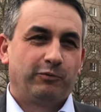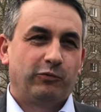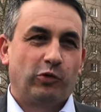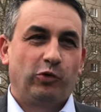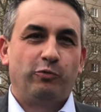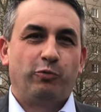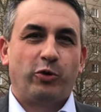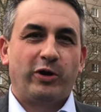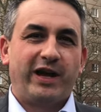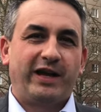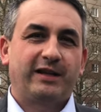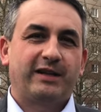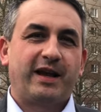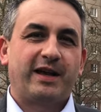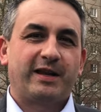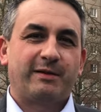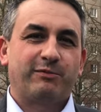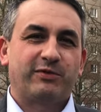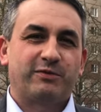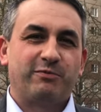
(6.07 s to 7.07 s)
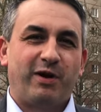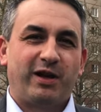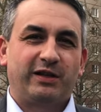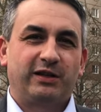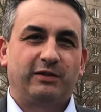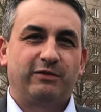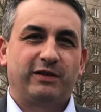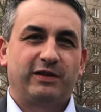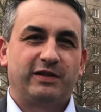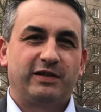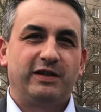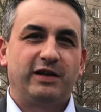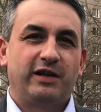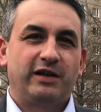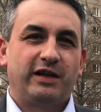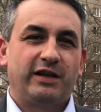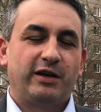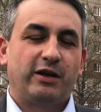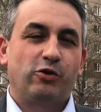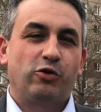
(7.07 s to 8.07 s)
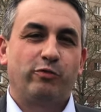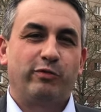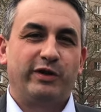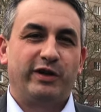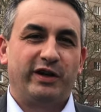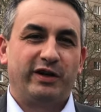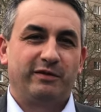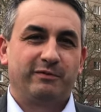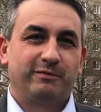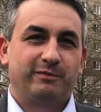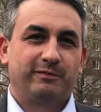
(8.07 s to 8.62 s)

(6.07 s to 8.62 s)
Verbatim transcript: und Projektleiter im smarten Quartier Jena Lobeda.